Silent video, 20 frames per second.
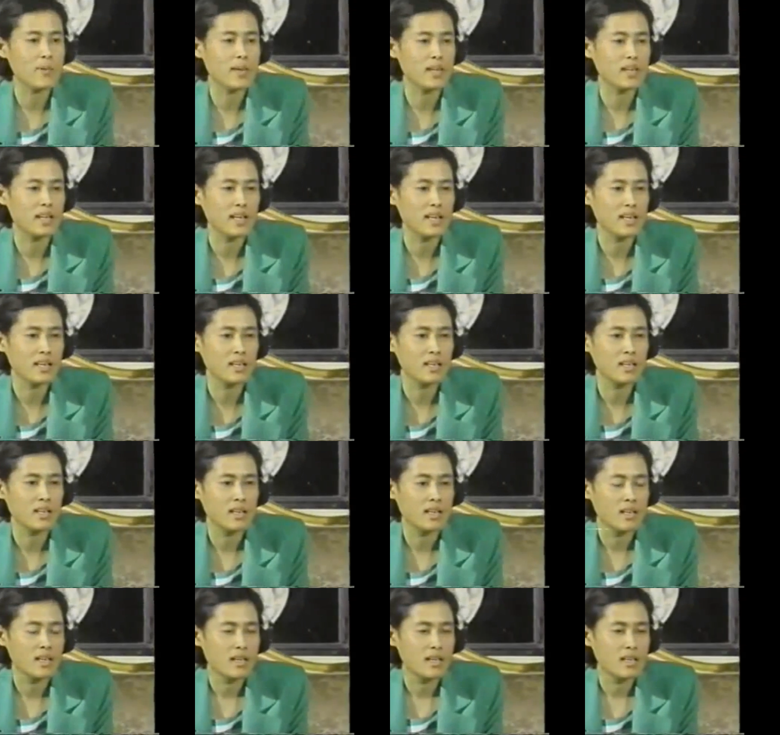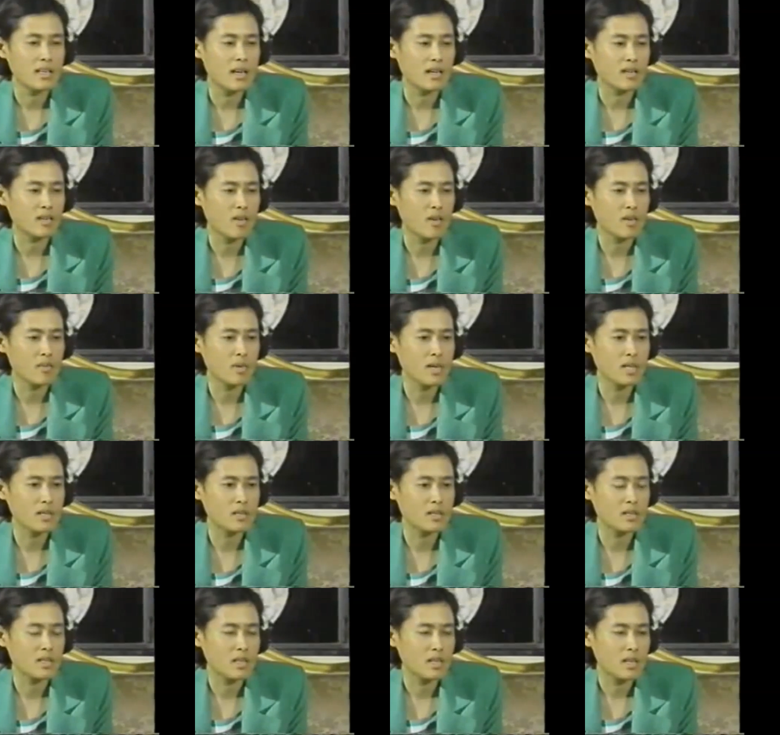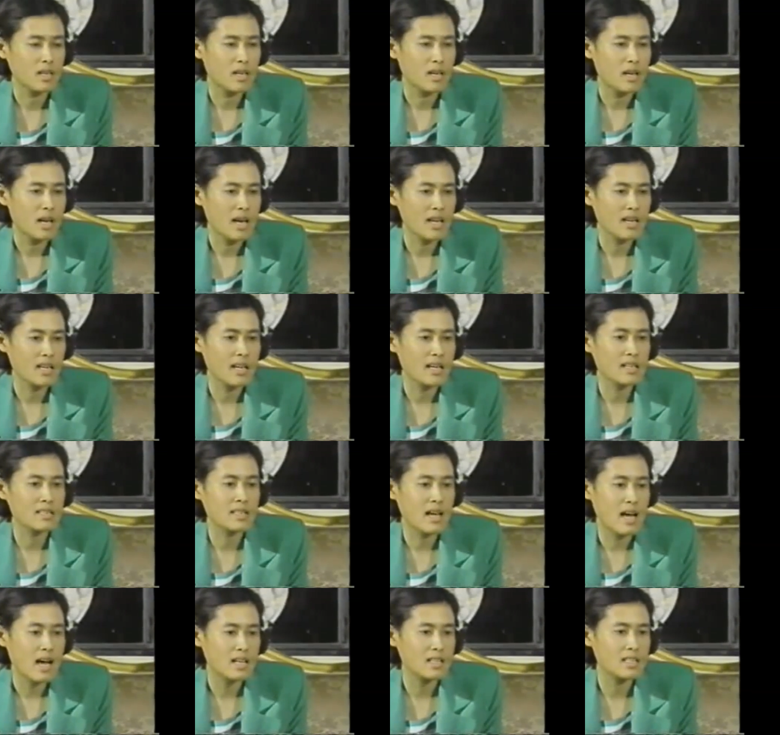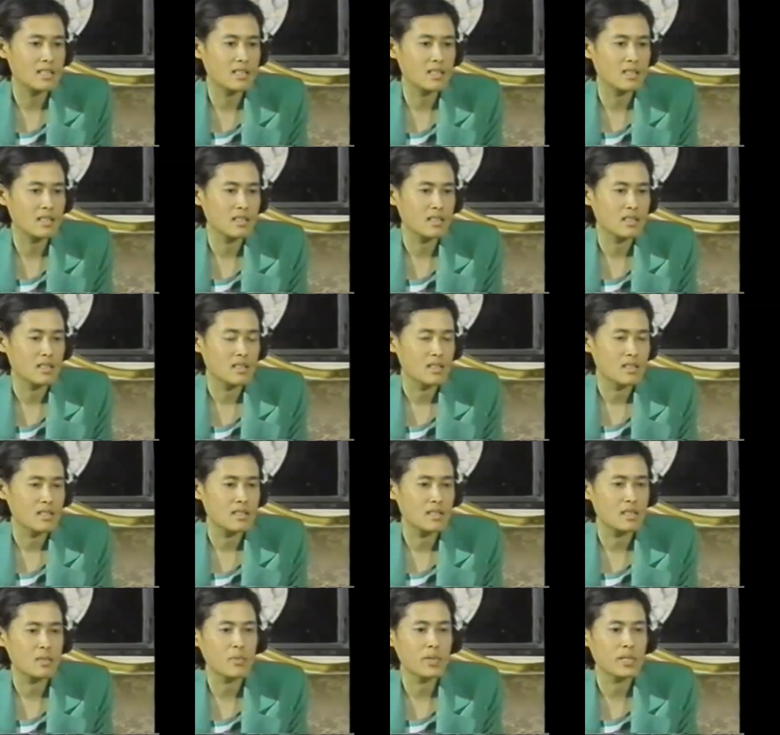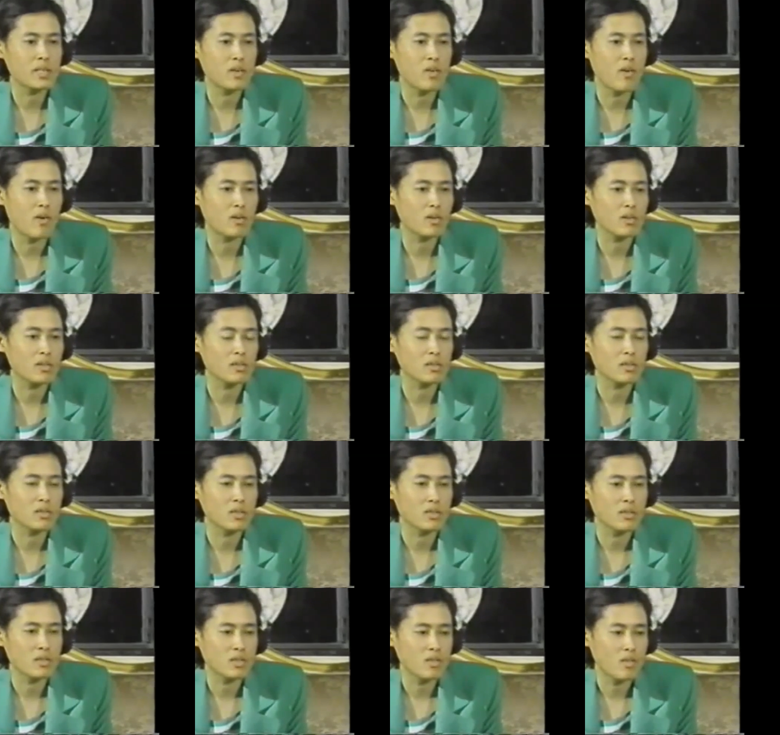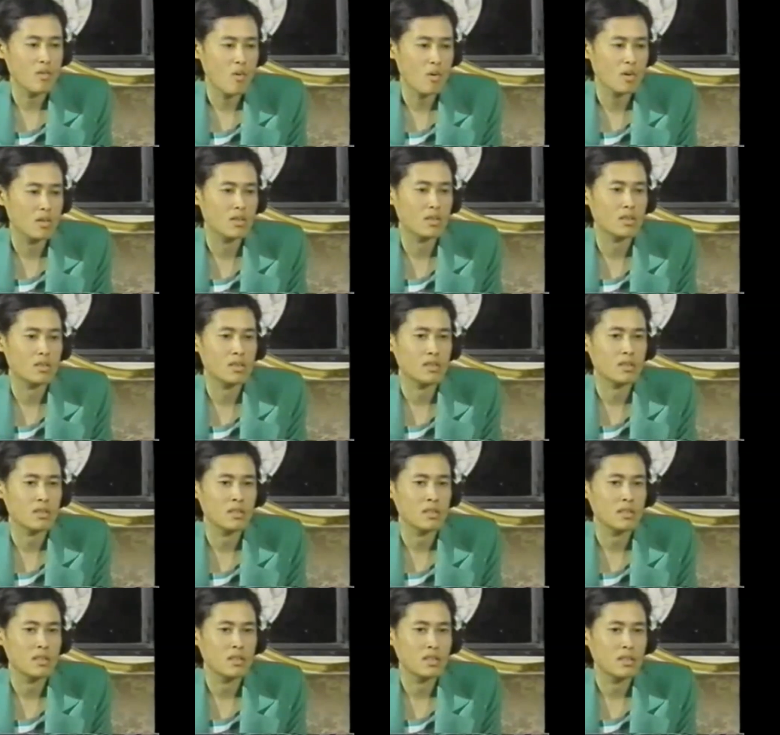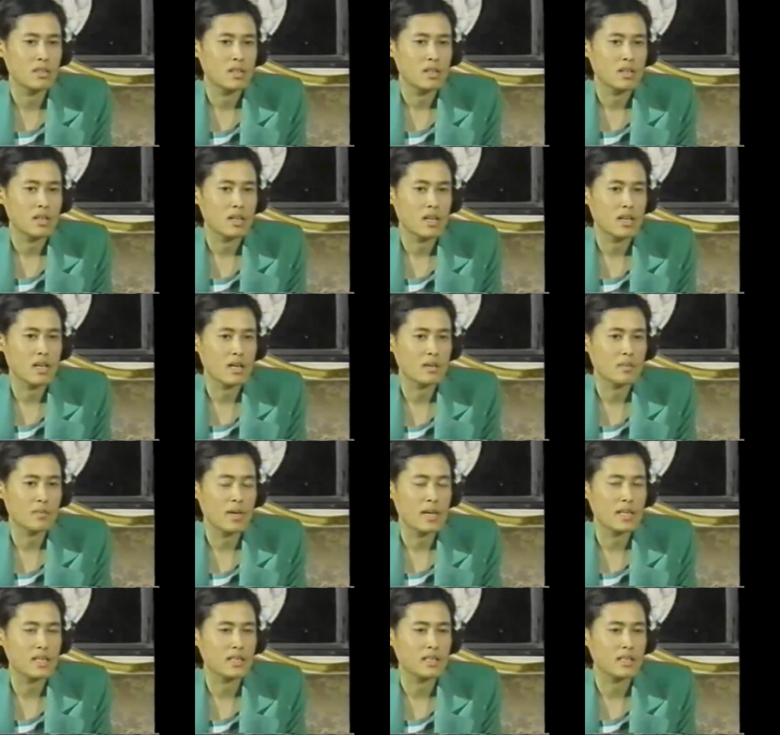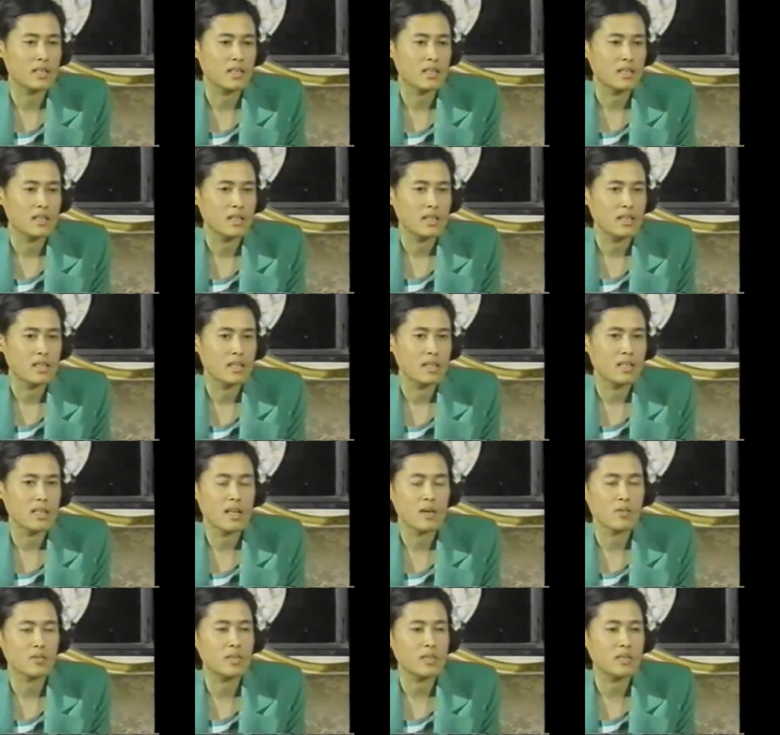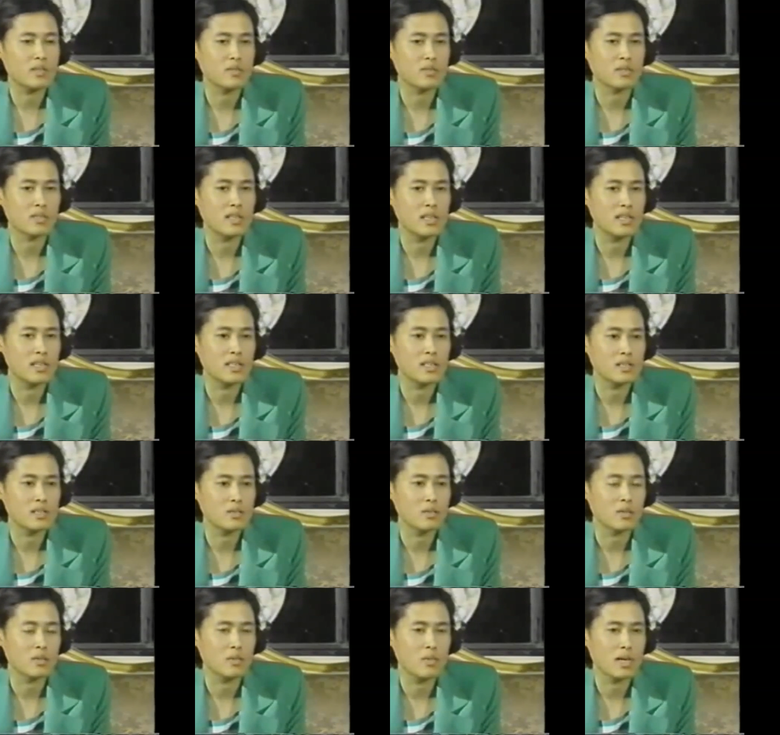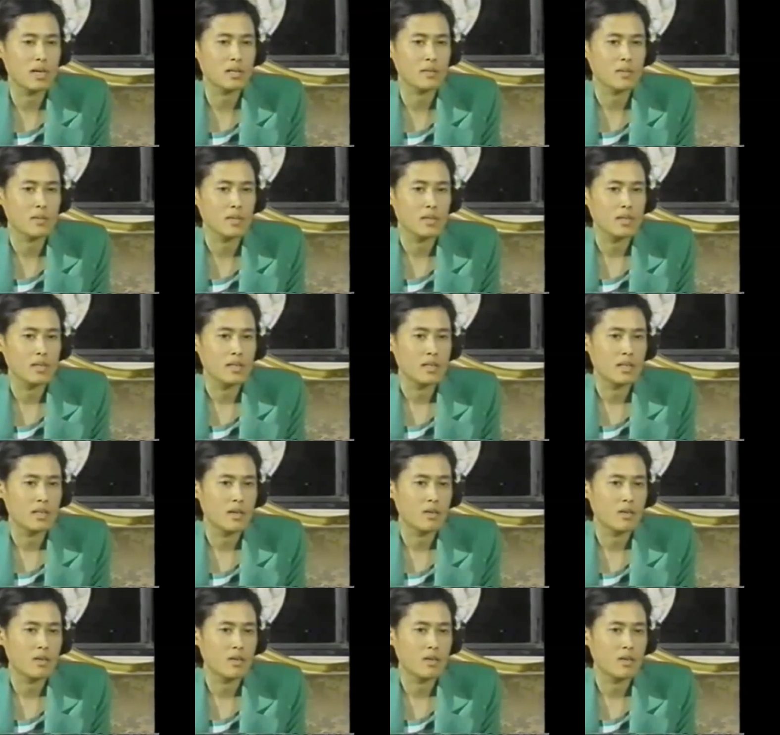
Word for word: หวังให้เป็นให้เห็นน้อยว่าให้รักษาชีวิตของคนกันไปให้เร็วที่สุดดีที่สุดว่า